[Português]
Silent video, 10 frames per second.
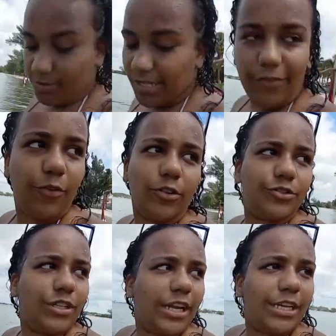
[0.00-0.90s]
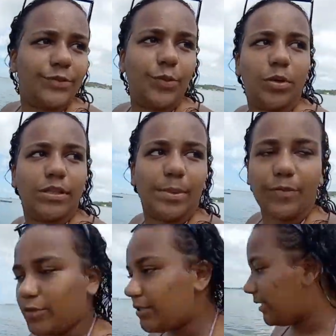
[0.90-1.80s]
Tem fotos na rede, vou botar pra
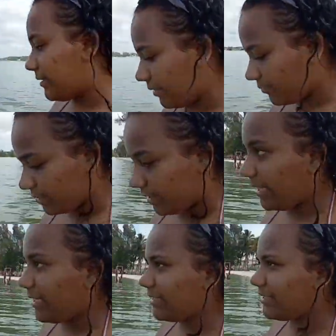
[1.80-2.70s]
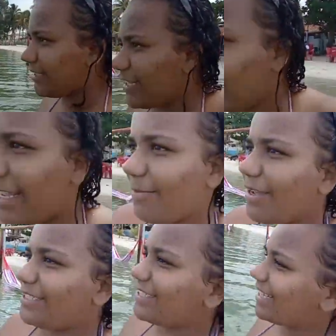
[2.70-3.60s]
vocês aí os takes.
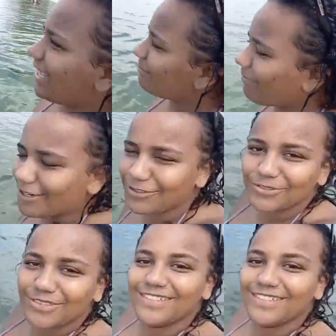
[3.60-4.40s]
Mede ainda lá embaixo.